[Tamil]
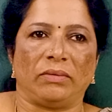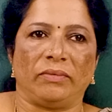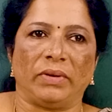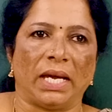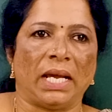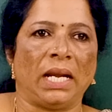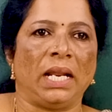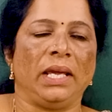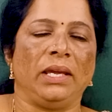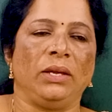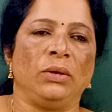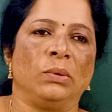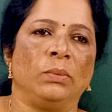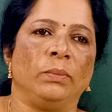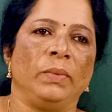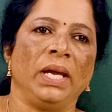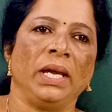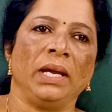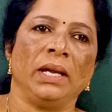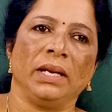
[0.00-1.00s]

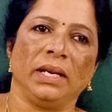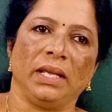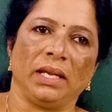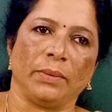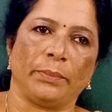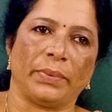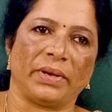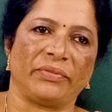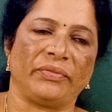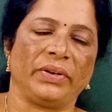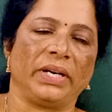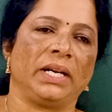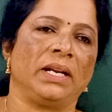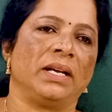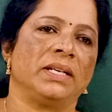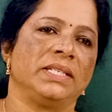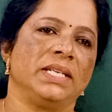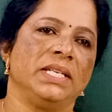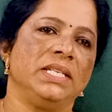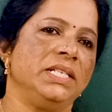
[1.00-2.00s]
வேலையுமே நீங்கள்
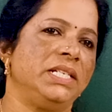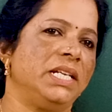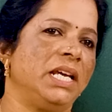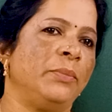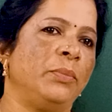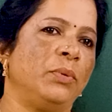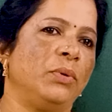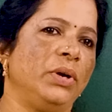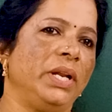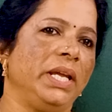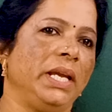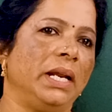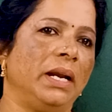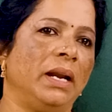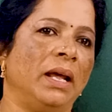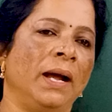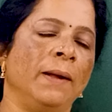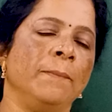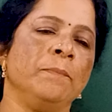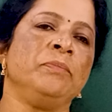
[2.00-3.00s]
பர்ஃபெக்டாக செஞ்சுட்டே
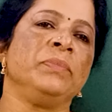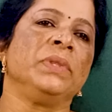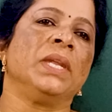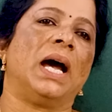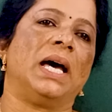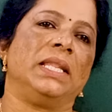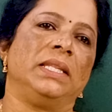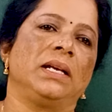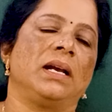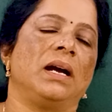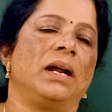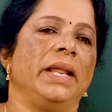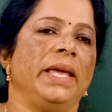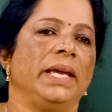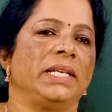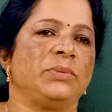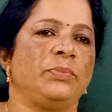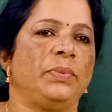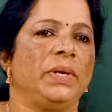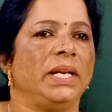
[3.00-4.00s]
போனீங்கன்னா அதுக்கான
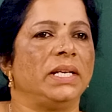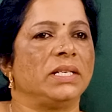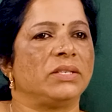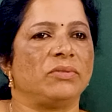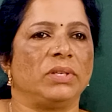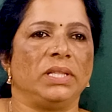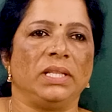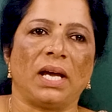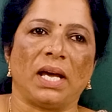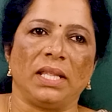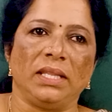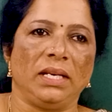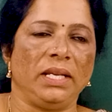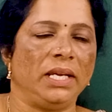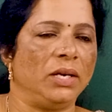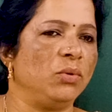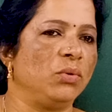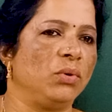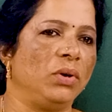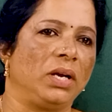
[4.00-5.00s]
எக்ஸ்பீரியன்ஸ் வந்து
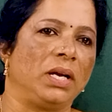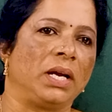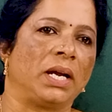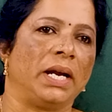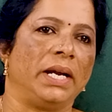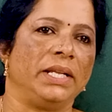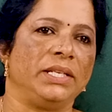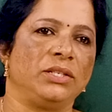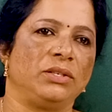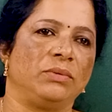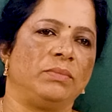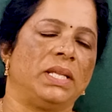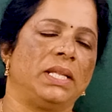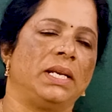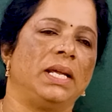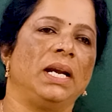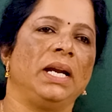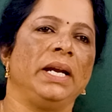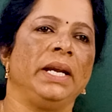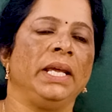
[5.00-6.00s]
அதுலேயே உங்களுக்கு கிடைச்சிரும்
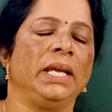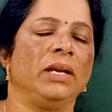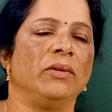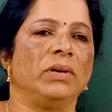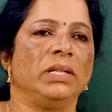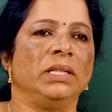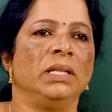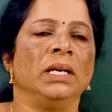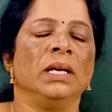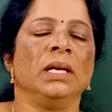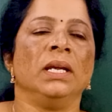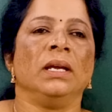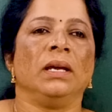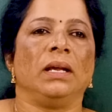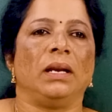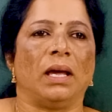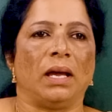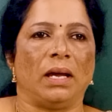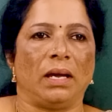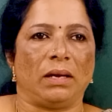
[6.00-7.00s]
அதனால் நீங்கள் வந்து
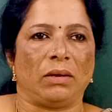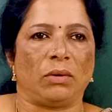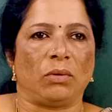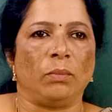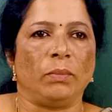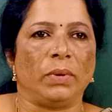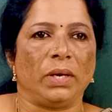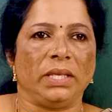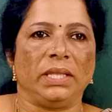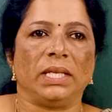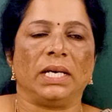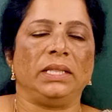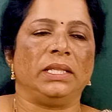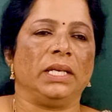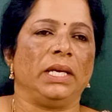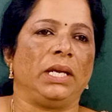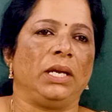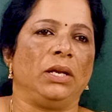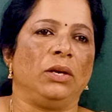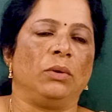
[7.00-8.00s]
நான் ரொம்ப இதாக
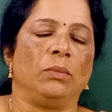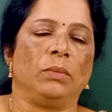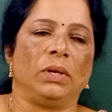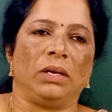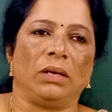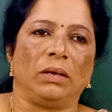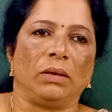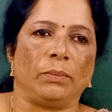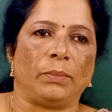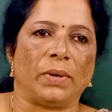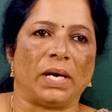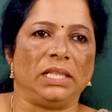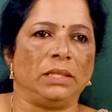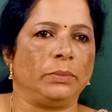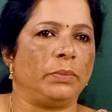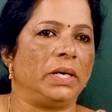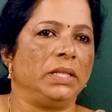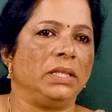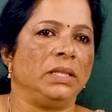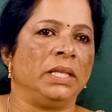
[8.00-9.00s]
தைக்கணும்
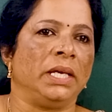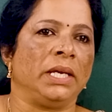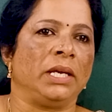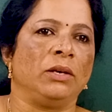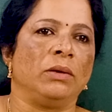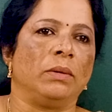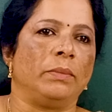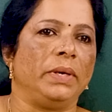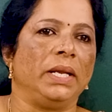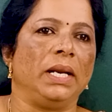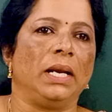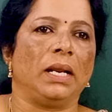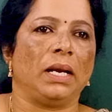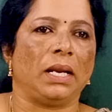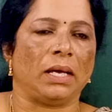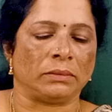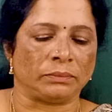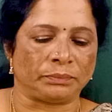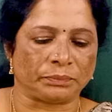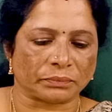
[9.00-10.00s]
பார்த்து பார்த்து தைக்கணும் அப்படின்னு
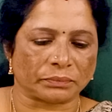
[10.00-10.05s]
இல்லை